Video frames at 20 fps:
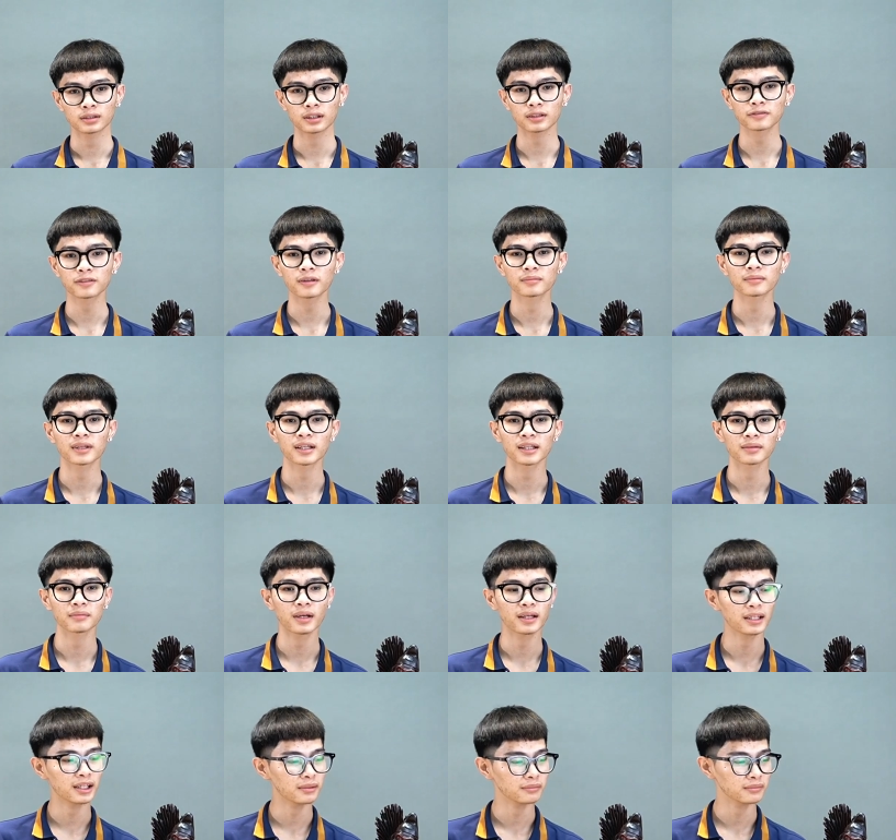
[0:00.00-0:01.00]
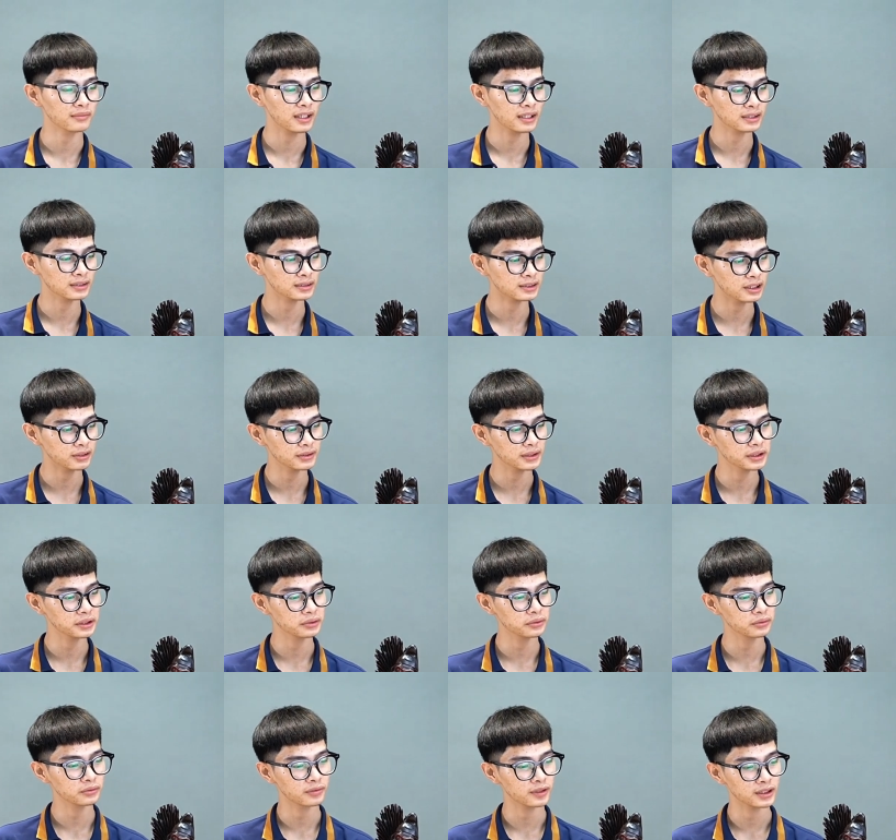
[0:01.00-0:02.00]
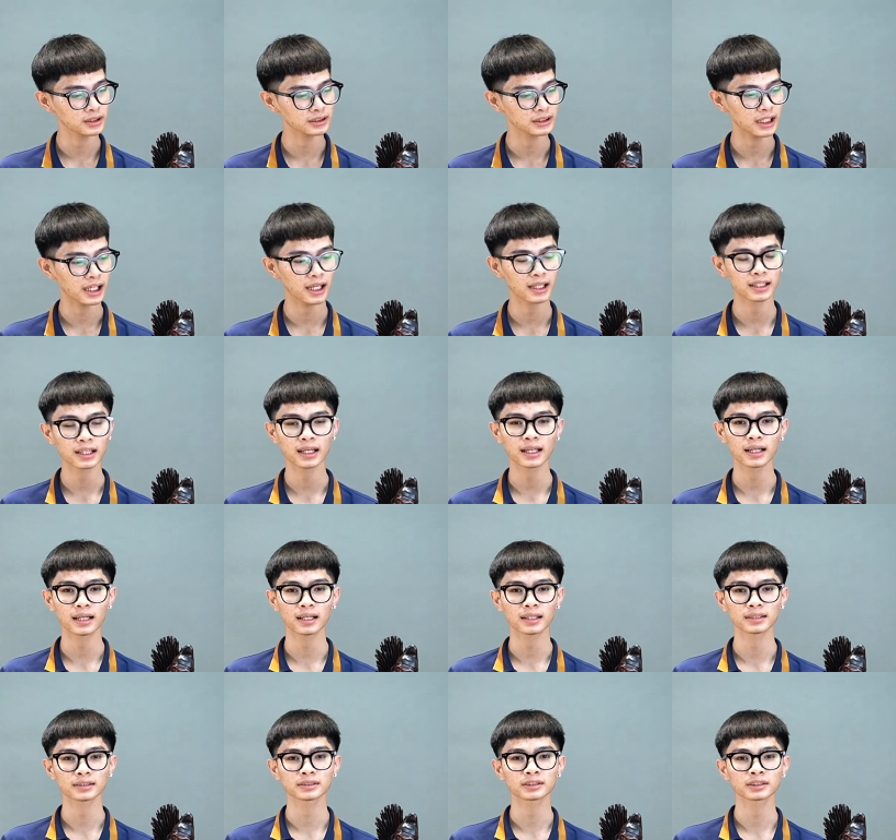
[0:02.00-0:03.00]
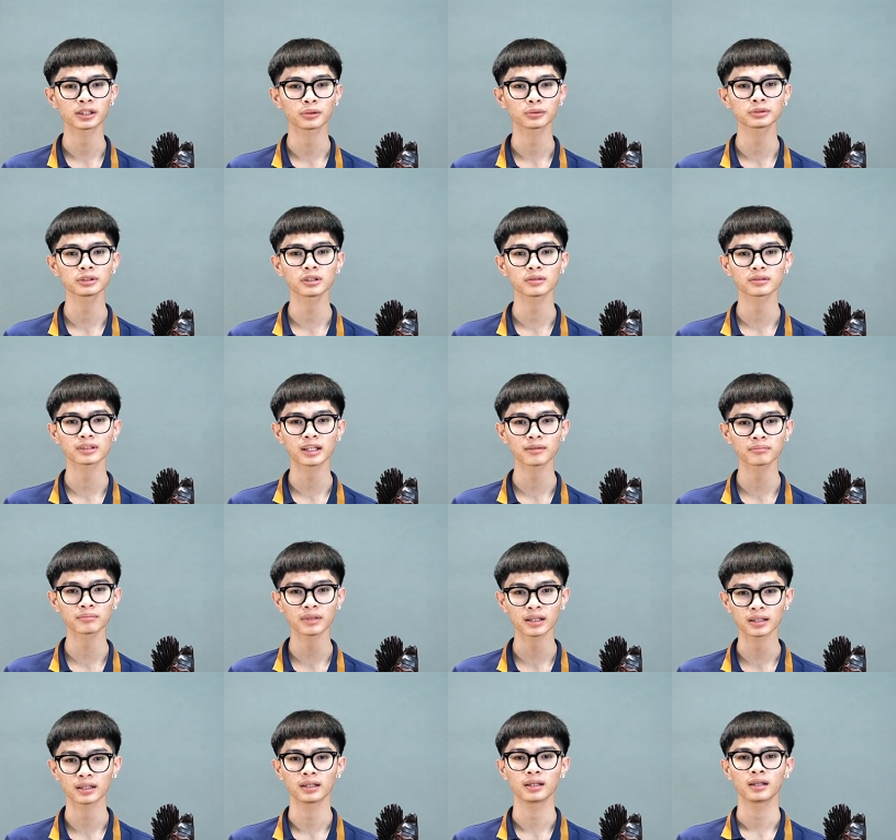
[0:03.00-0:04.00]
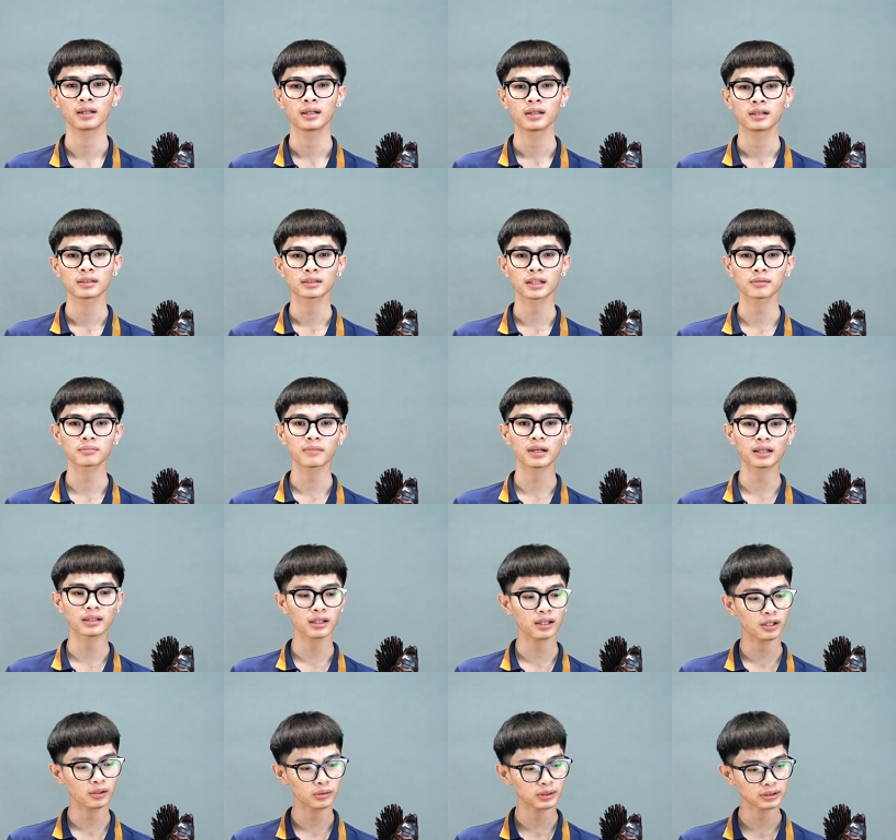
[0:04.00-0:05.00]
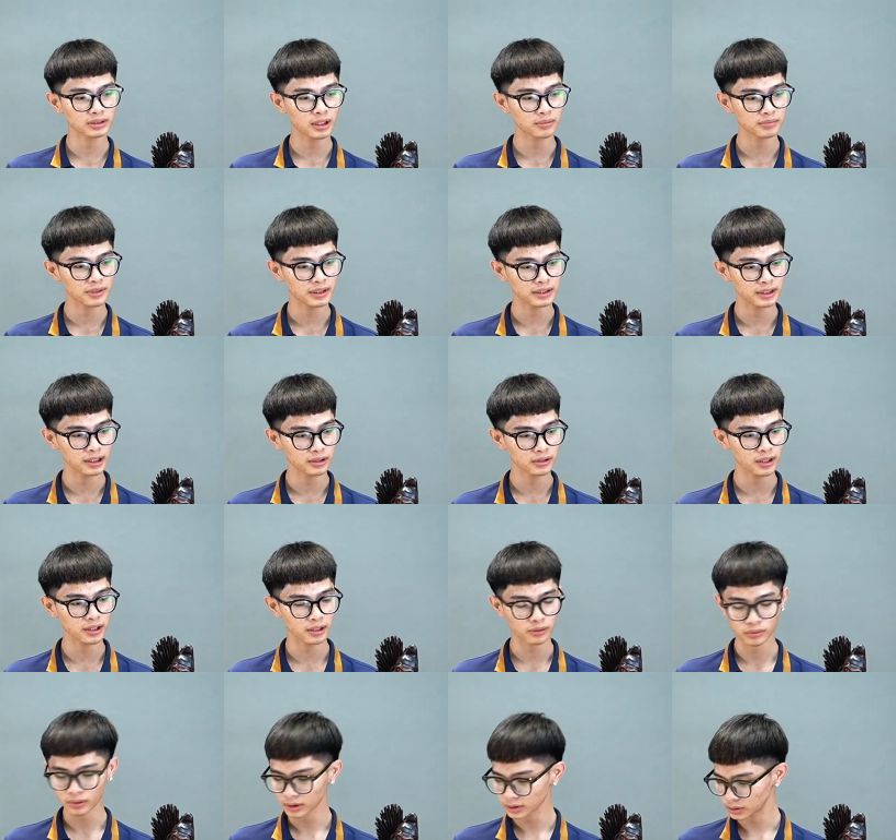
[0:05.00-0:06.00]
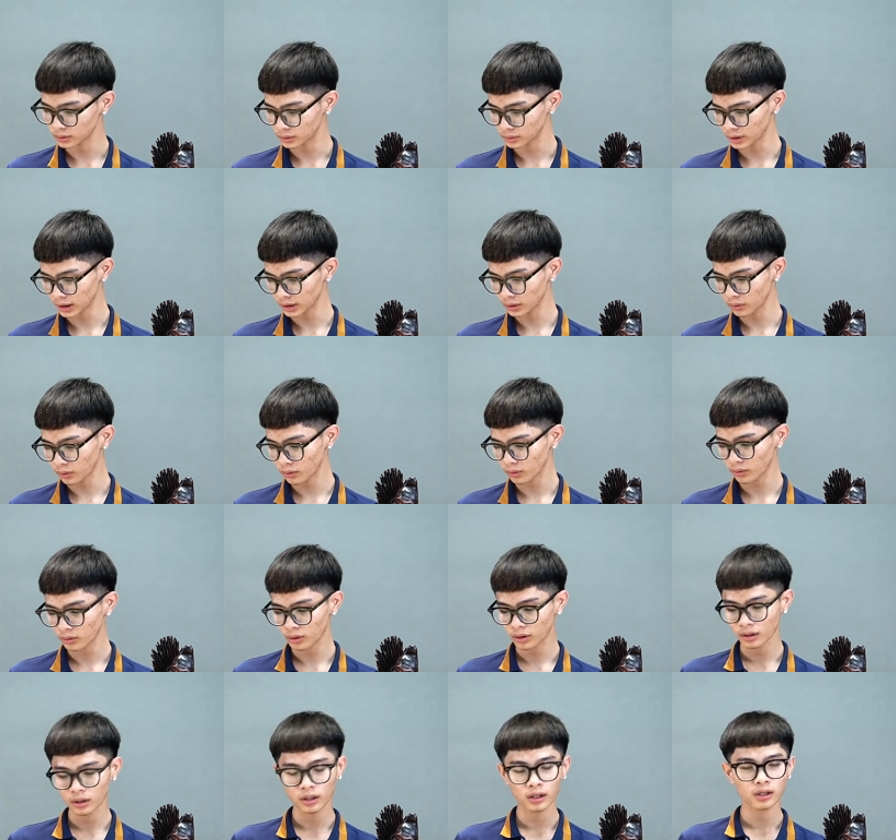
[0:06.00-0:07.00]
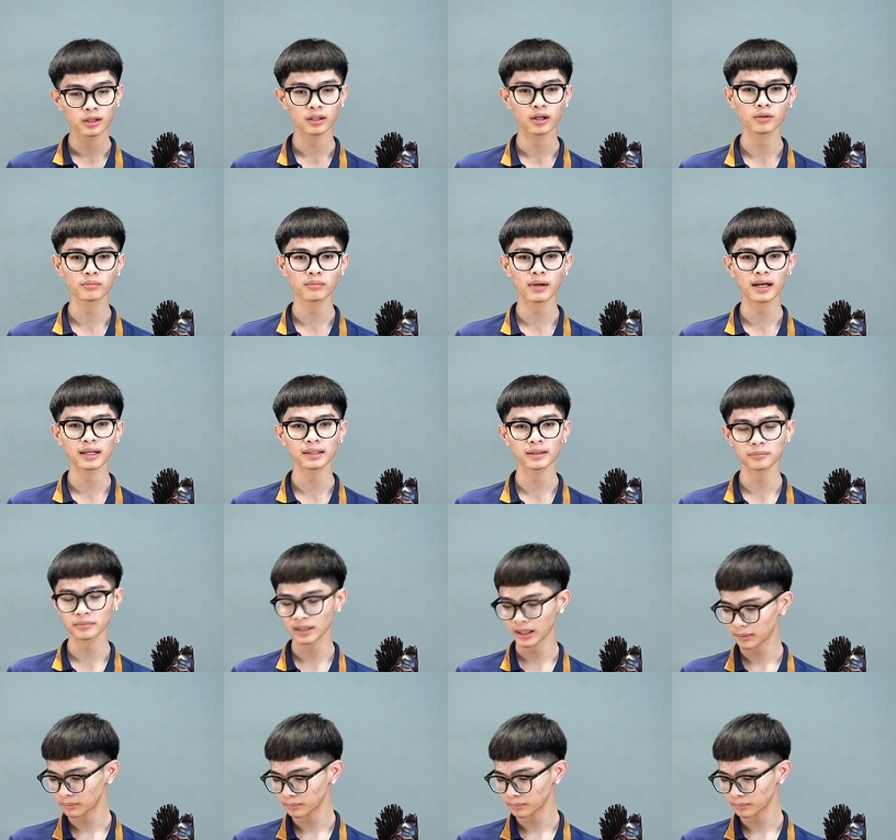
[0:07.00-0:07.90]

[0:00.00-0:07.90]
Tác phẩm này bên em đang giao lưu với giá là sáu triệu năm ạ. Các bác quan tâm thì liên hệ qua số Zalo không ba năm